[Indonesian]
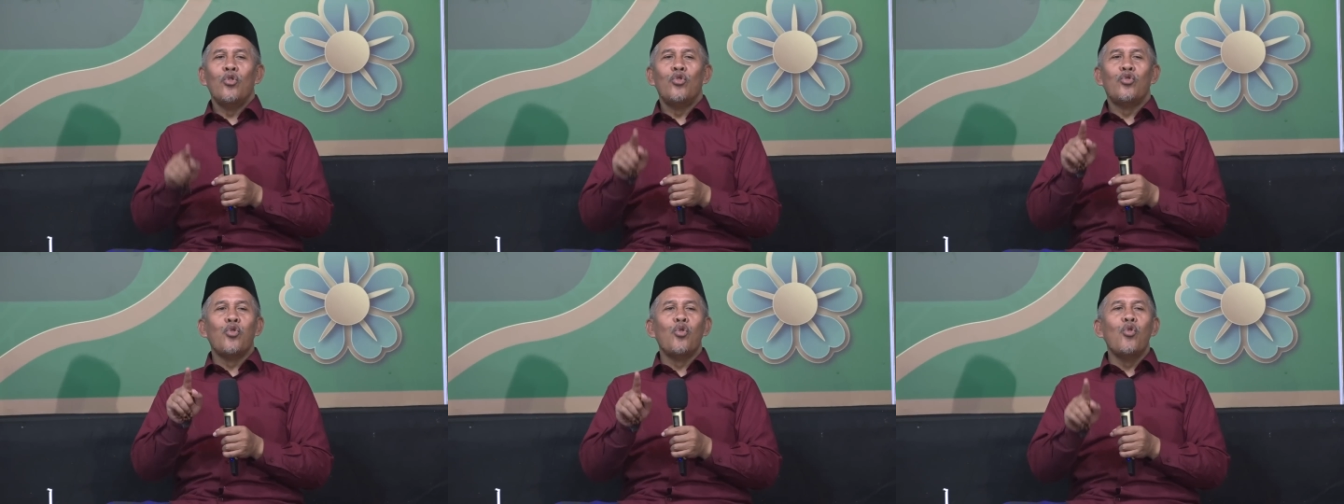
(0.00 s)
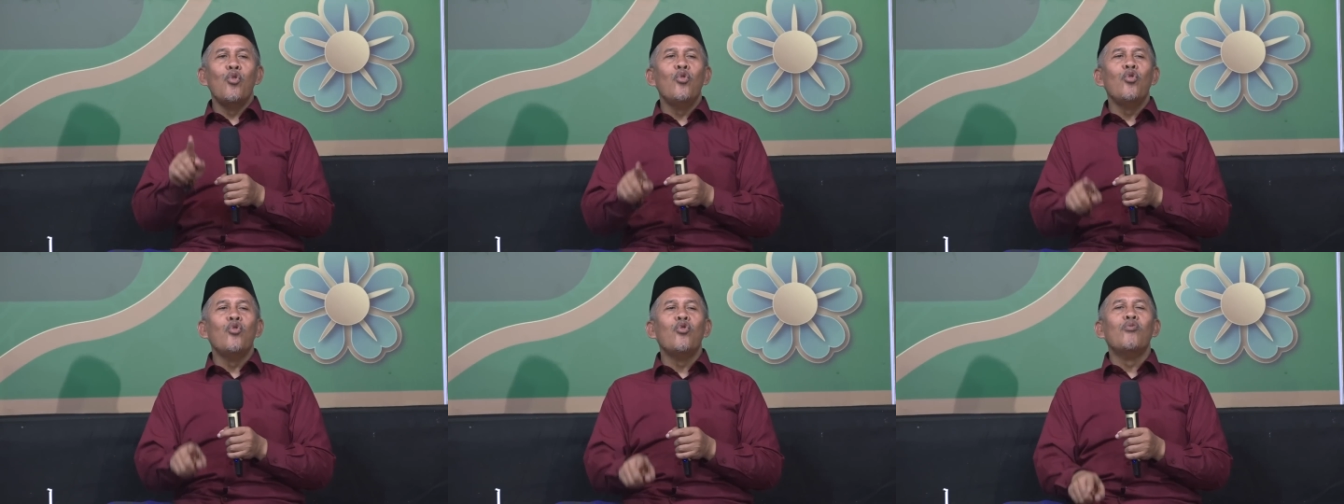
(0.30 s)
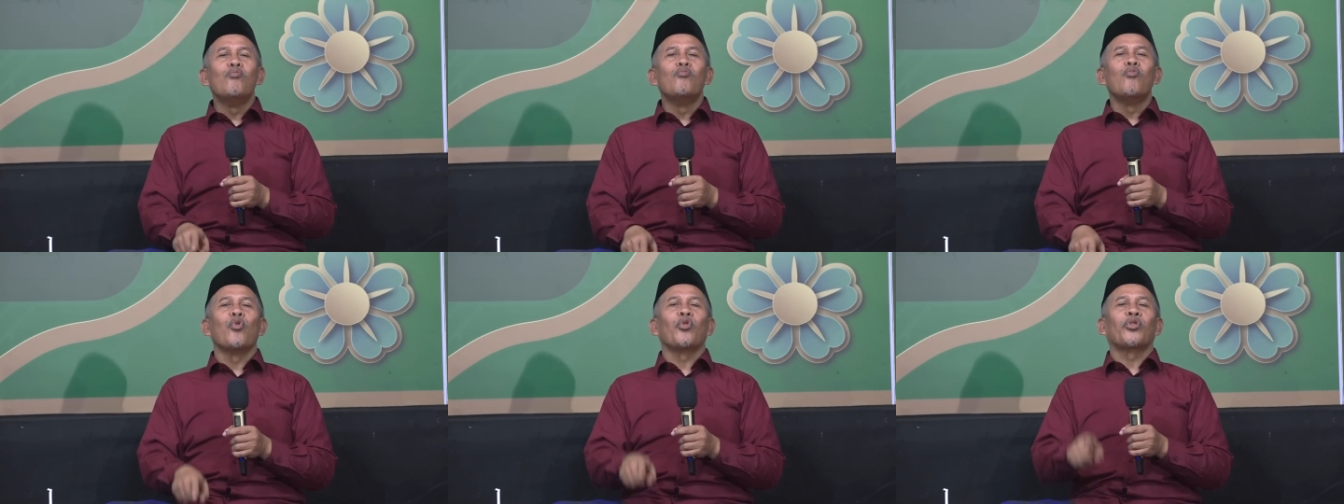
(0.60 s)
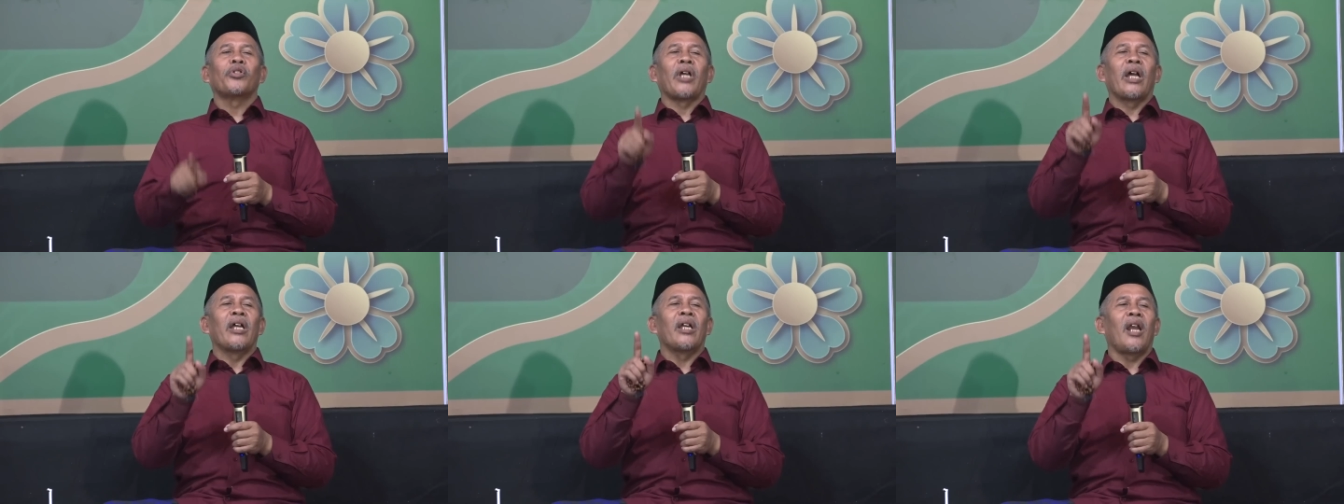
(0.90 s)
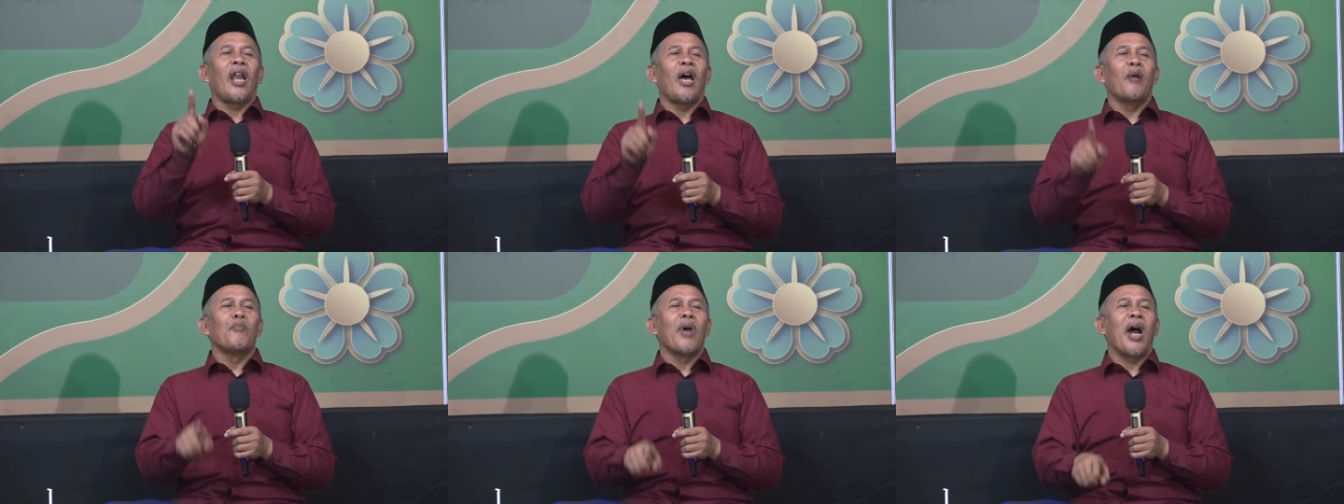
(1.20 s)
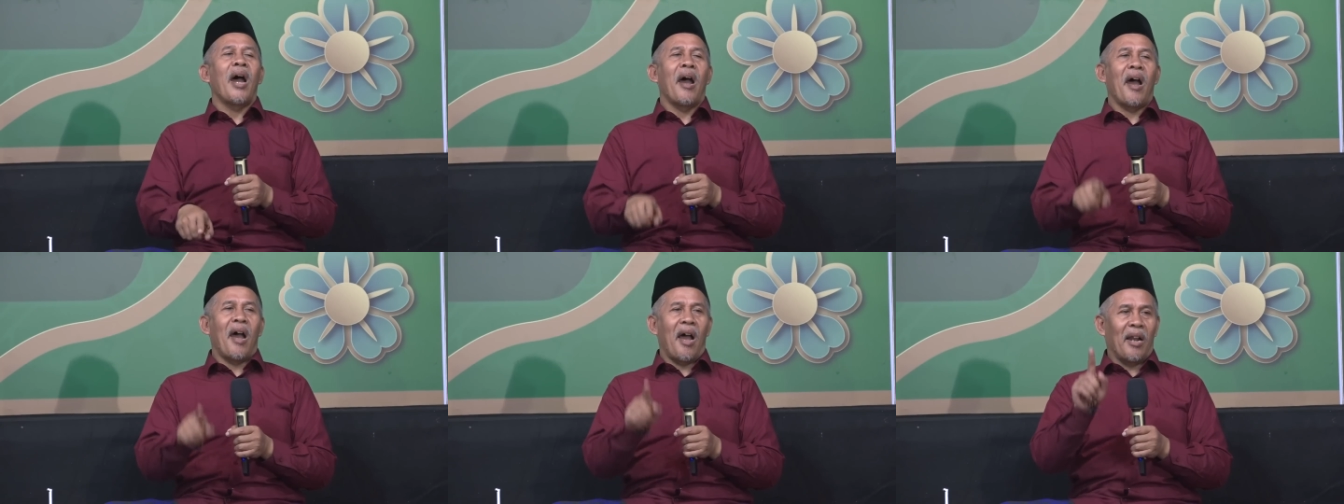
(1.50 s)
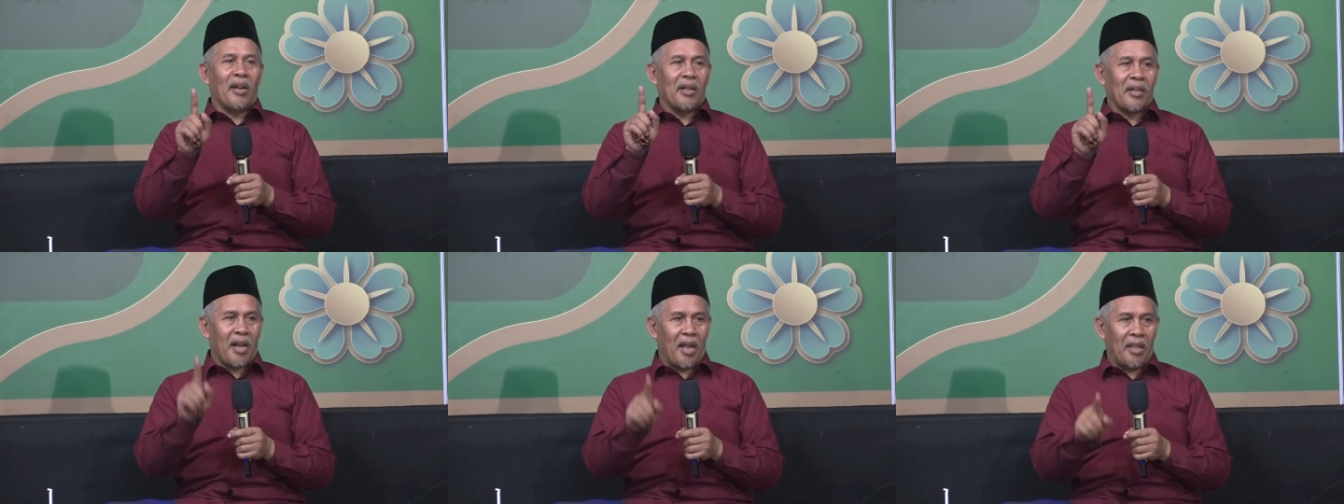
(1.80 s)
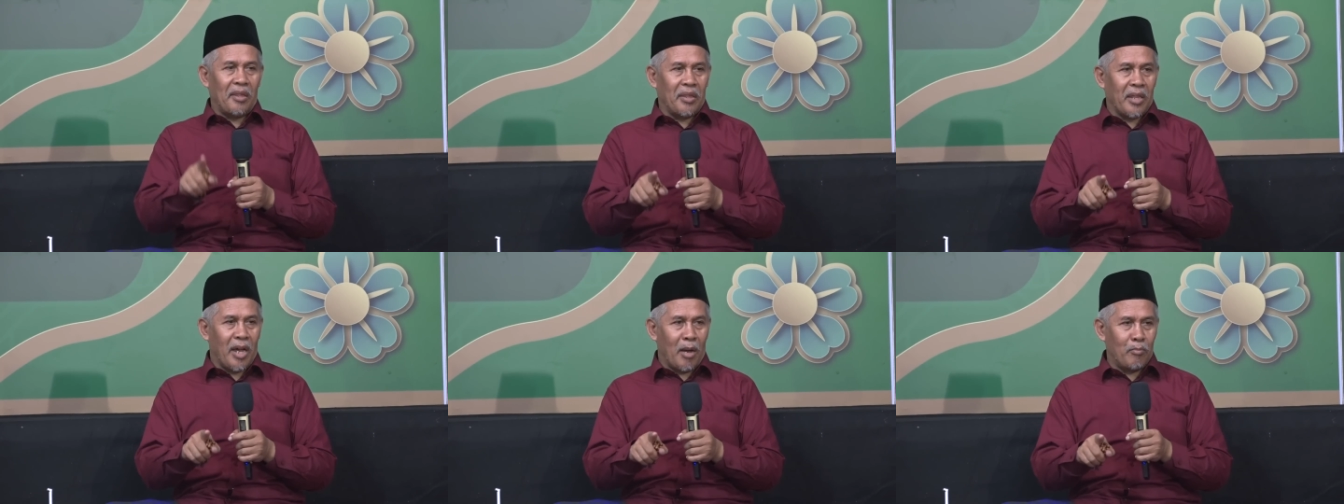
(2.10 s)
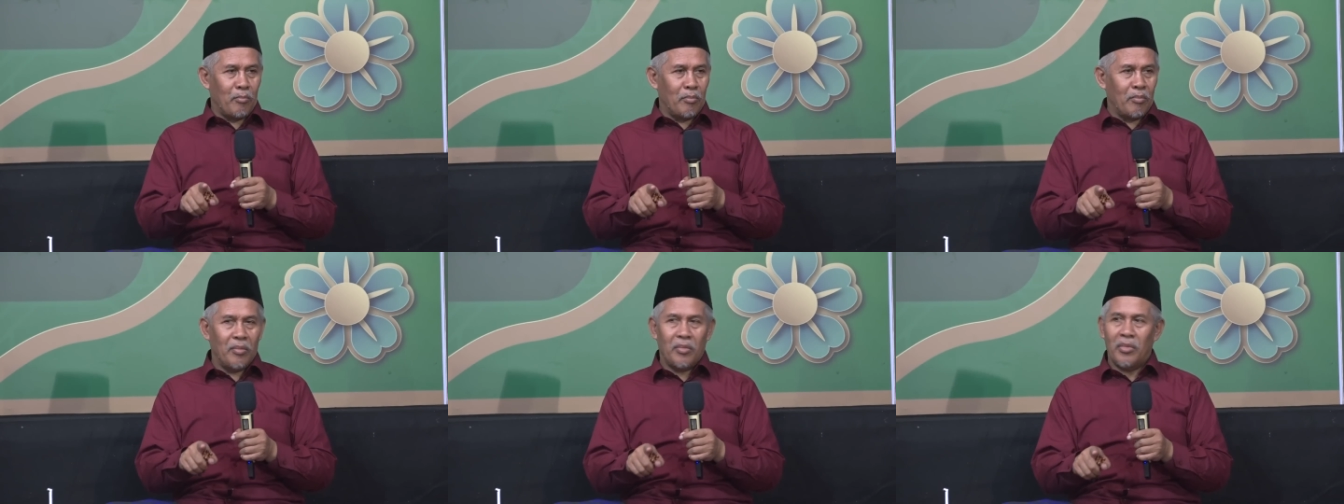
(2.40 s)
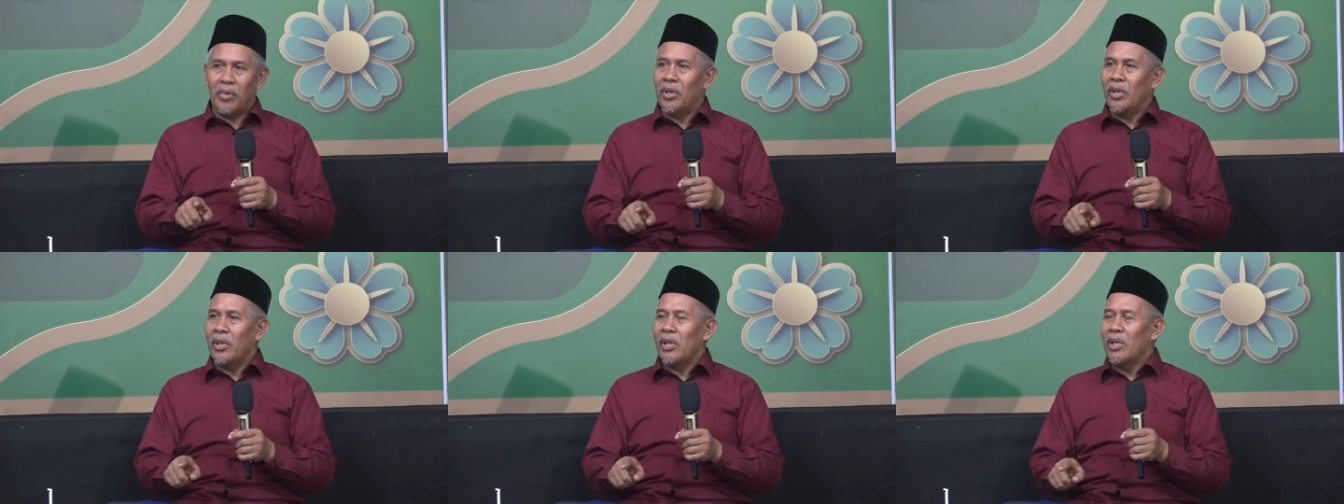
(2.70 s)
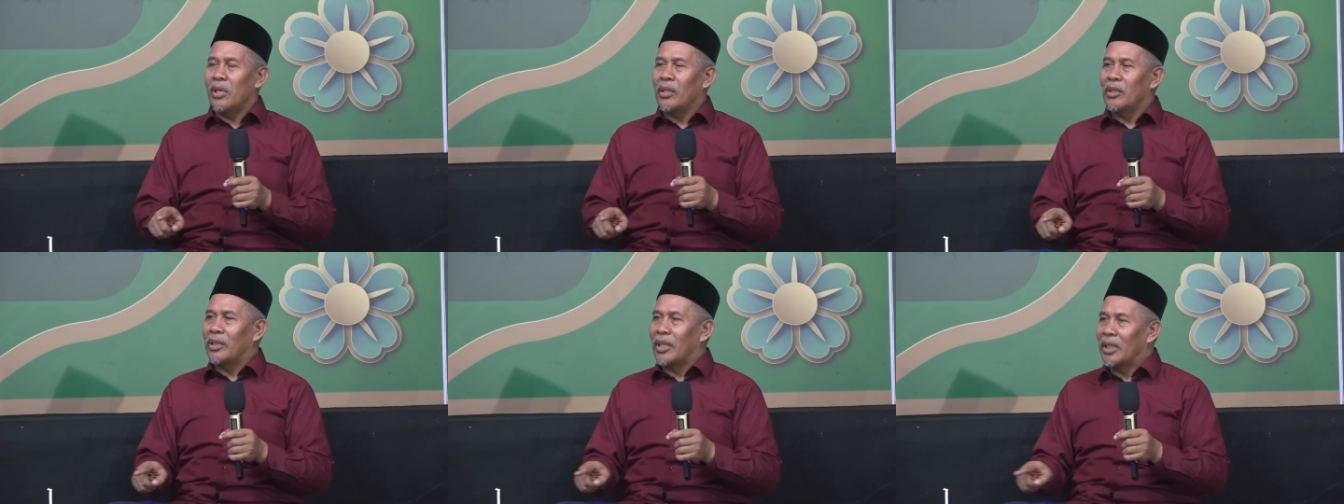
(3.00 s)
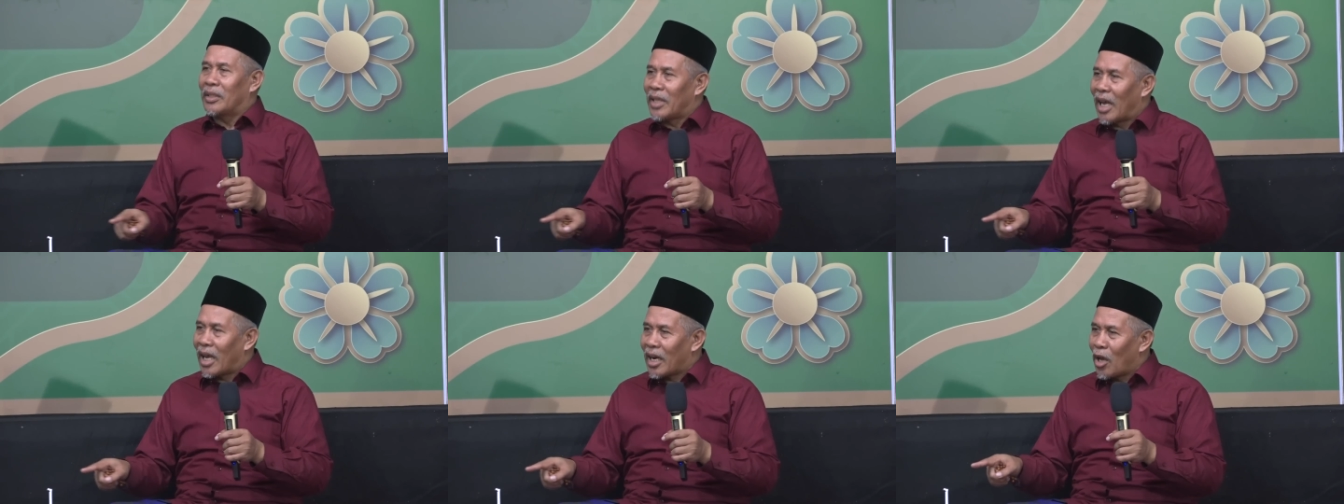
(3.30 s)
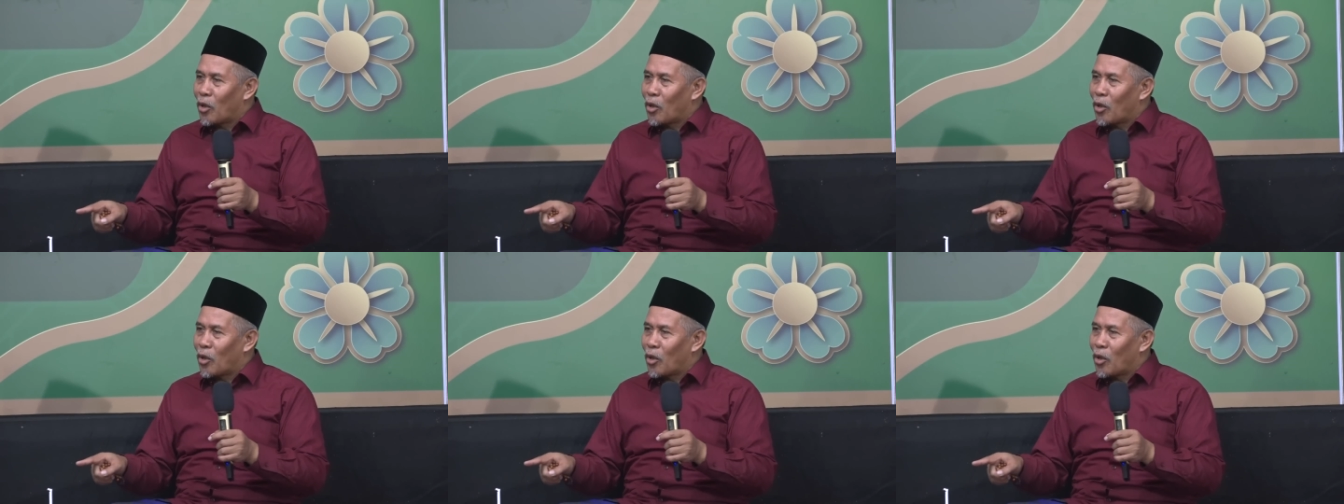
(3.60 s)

Dulu Musailamah Al-Kazab secara